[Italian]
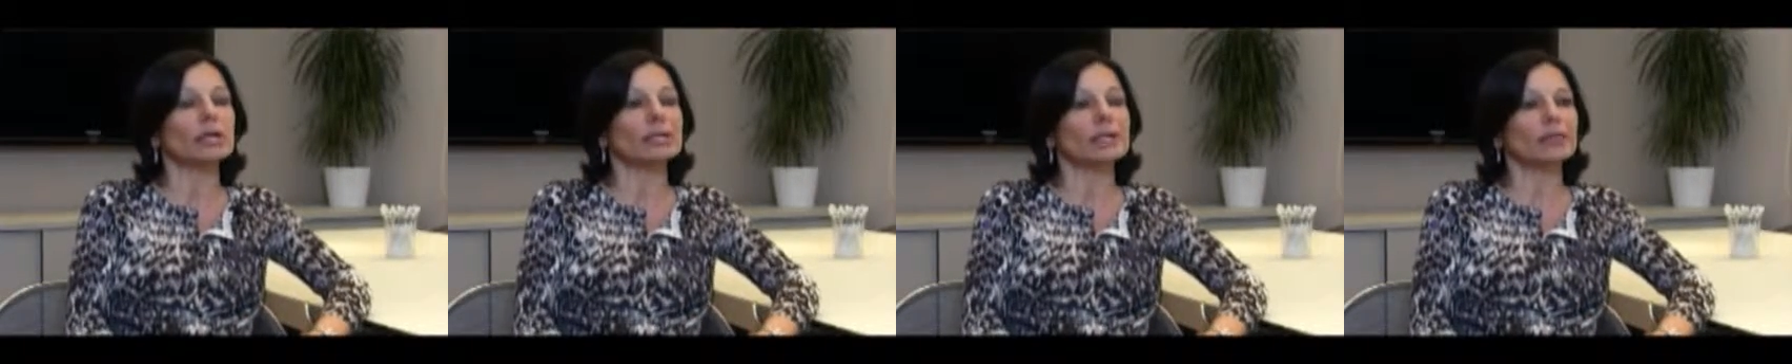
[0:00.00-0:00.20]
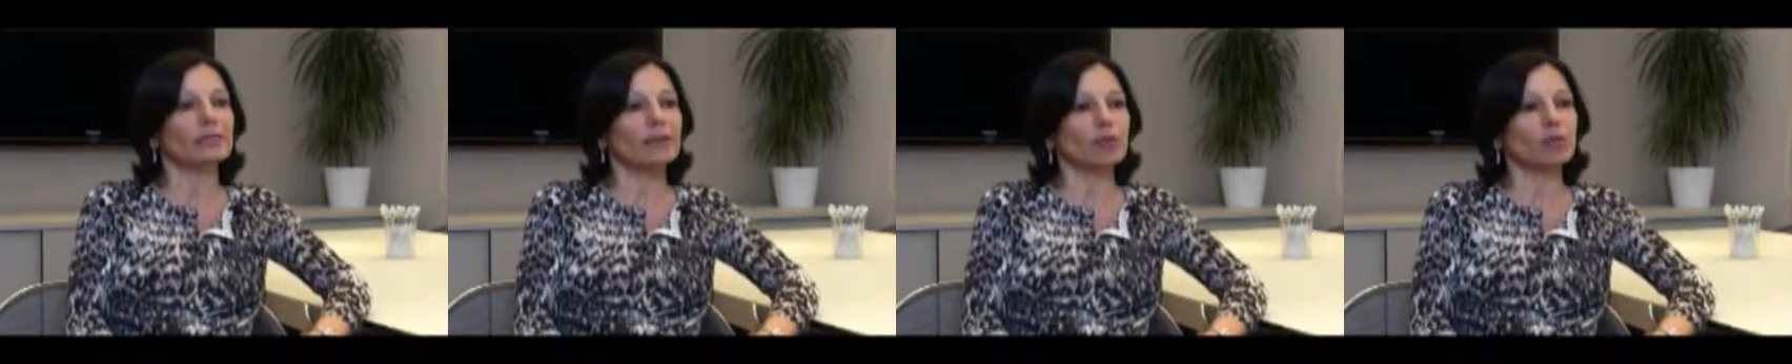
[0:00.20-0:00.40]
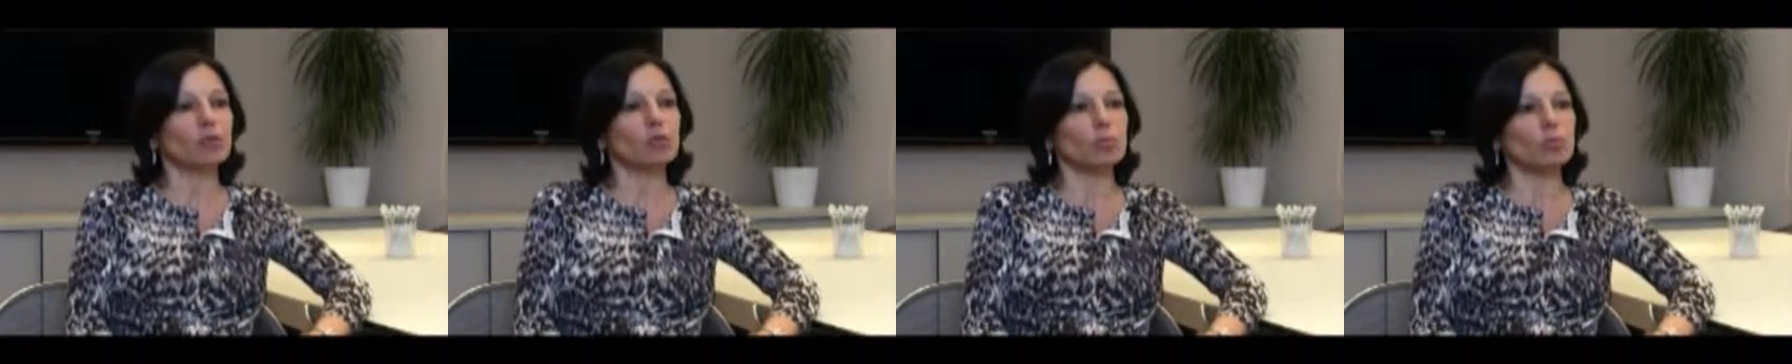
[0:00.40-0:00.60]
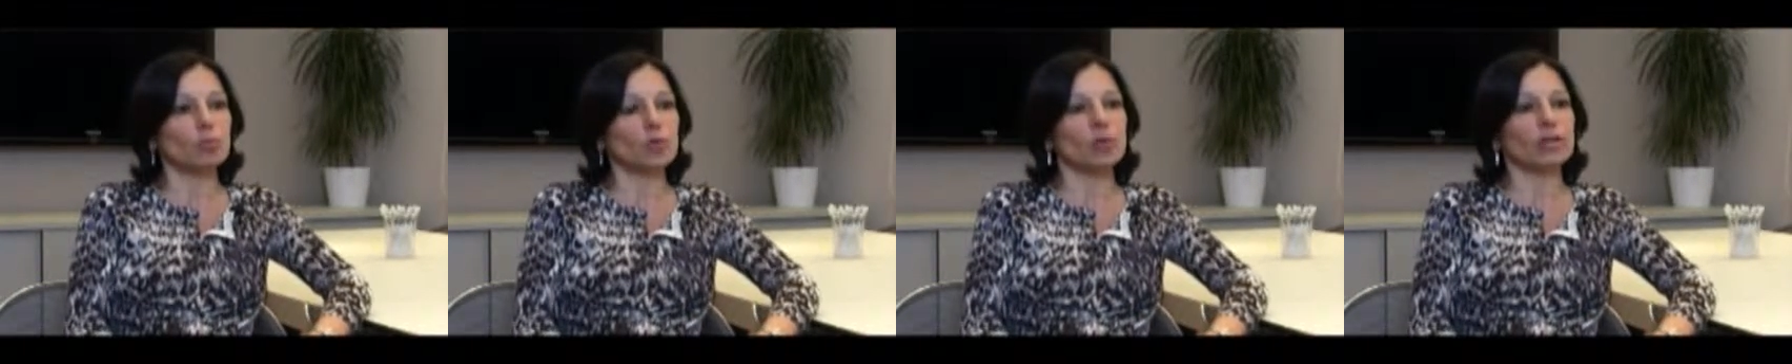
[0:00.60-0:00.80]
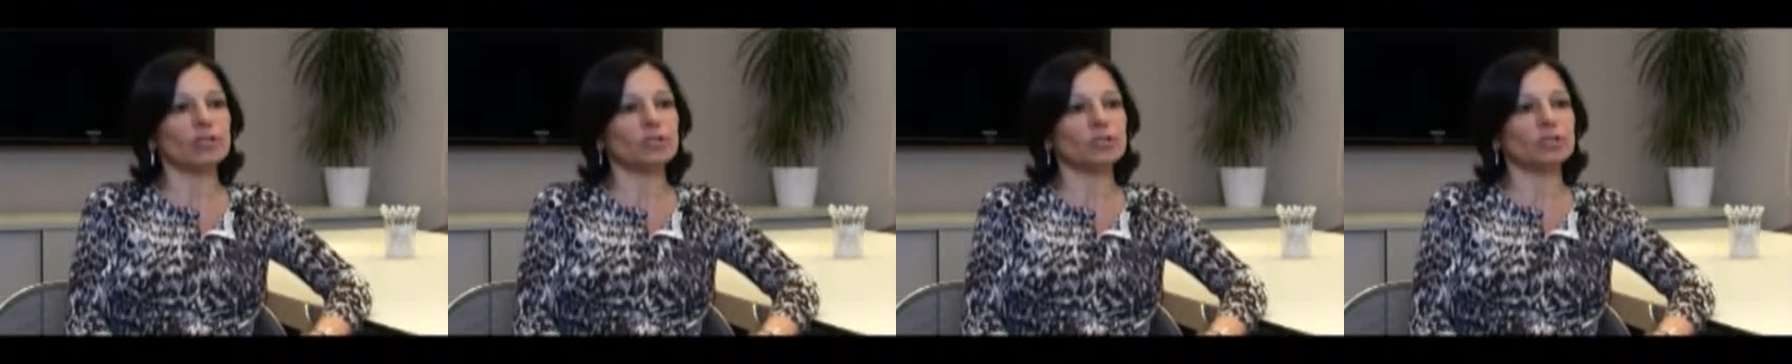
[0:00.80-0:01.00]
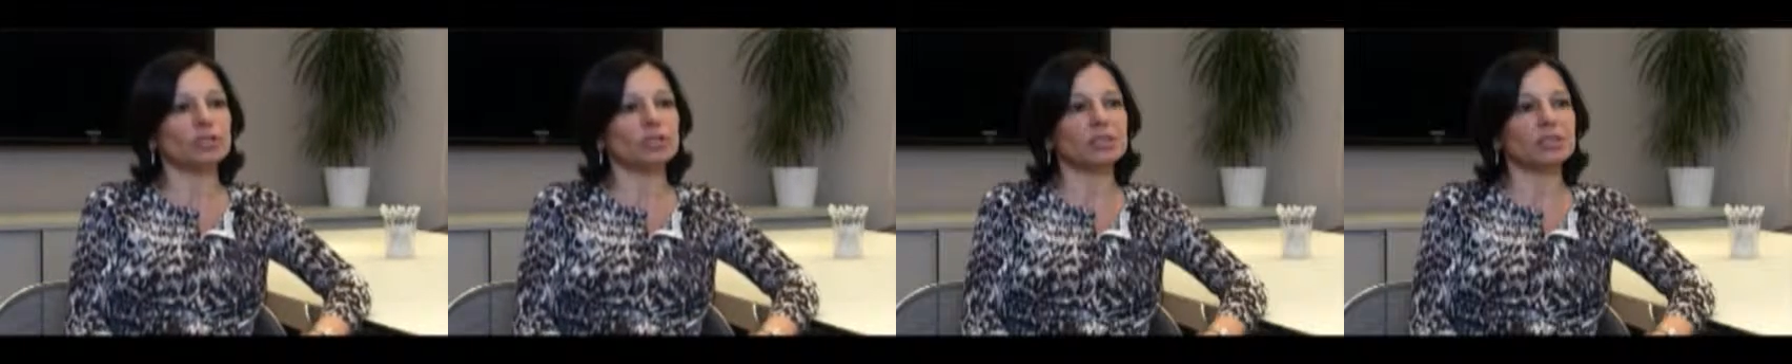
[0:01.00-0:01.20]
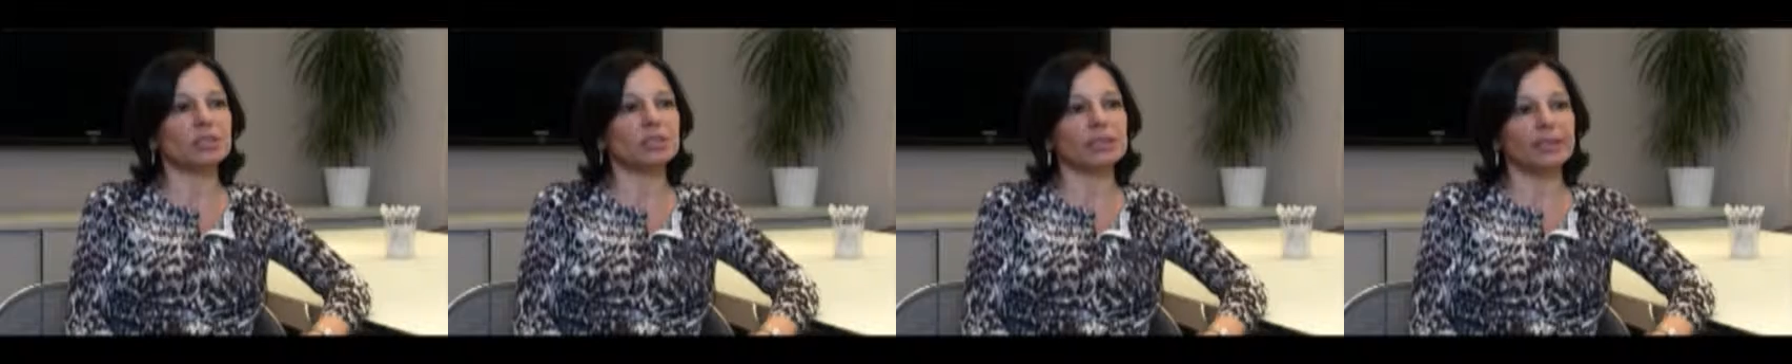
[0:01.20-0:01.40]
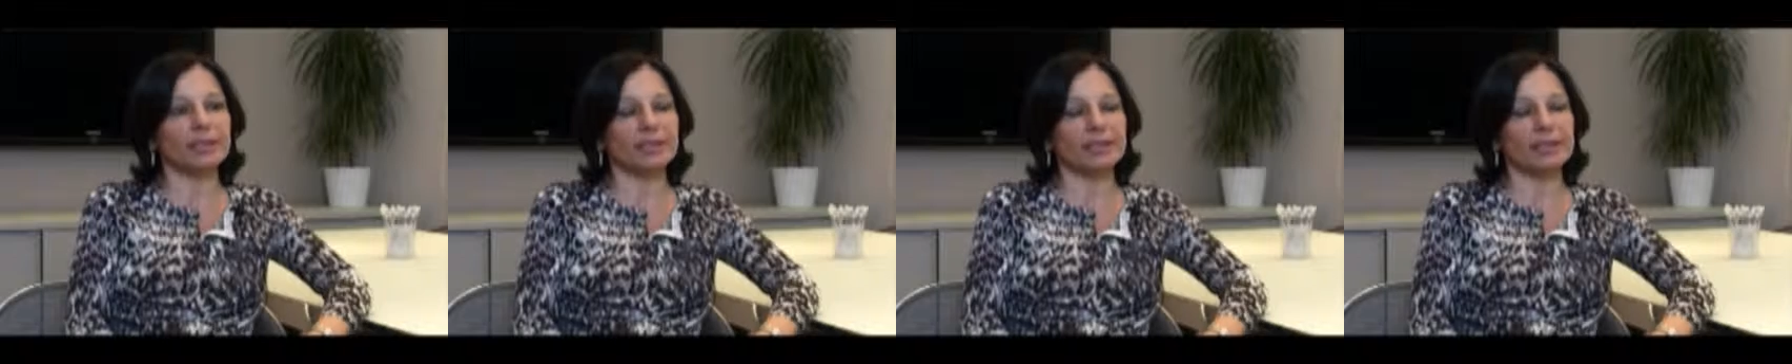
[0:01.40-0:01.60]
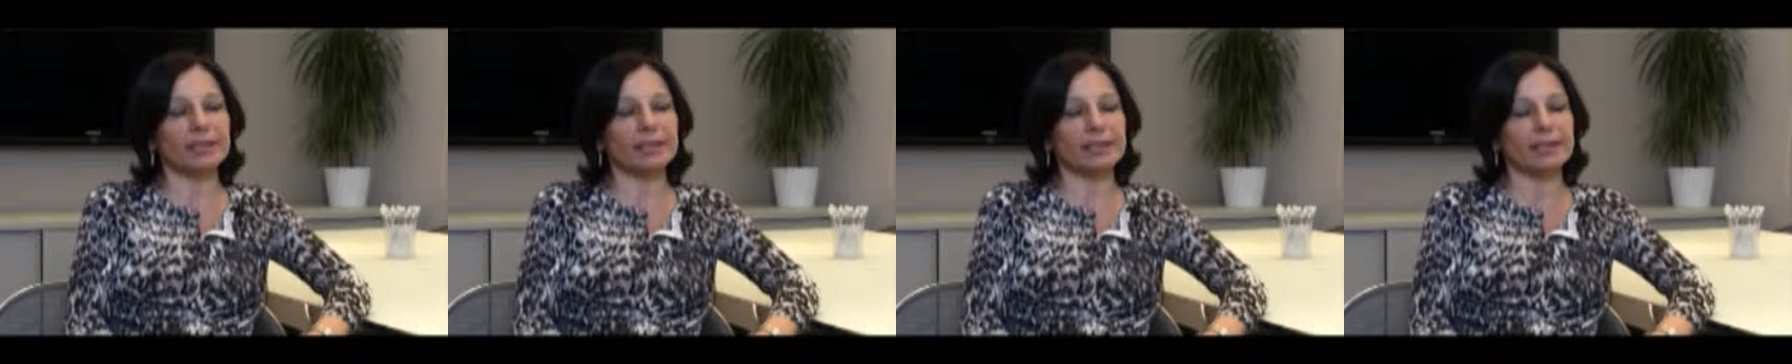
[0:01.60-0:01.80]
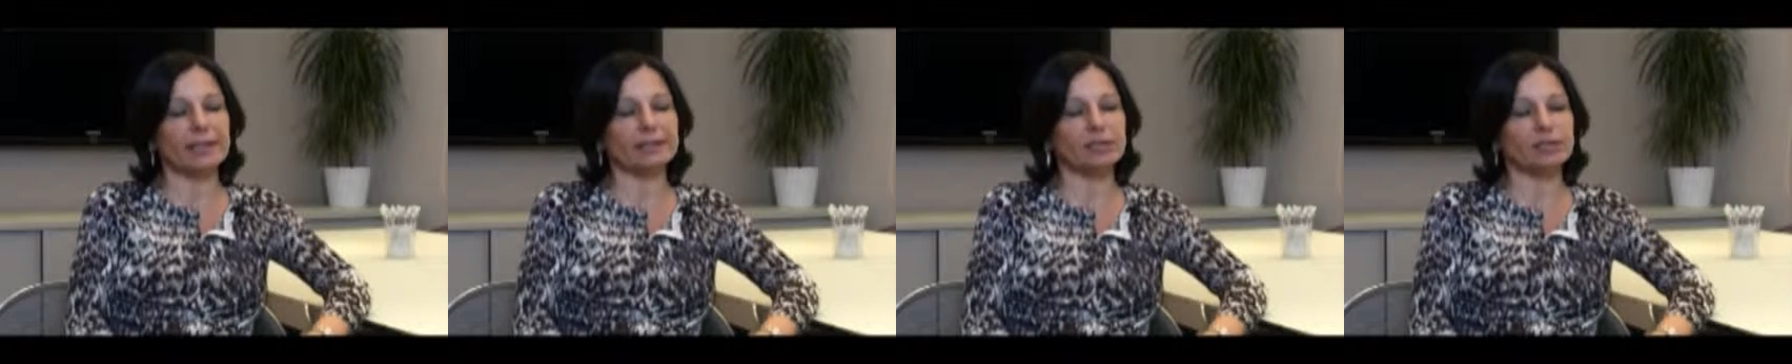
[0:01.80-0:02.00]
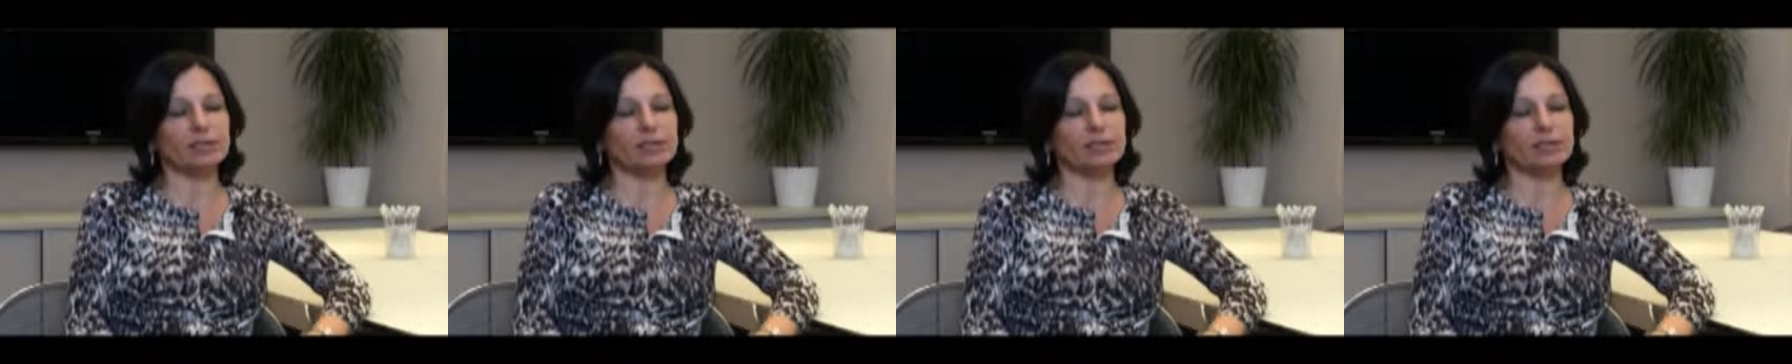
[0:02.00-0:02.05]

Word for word: che vanno un po' a incidere a,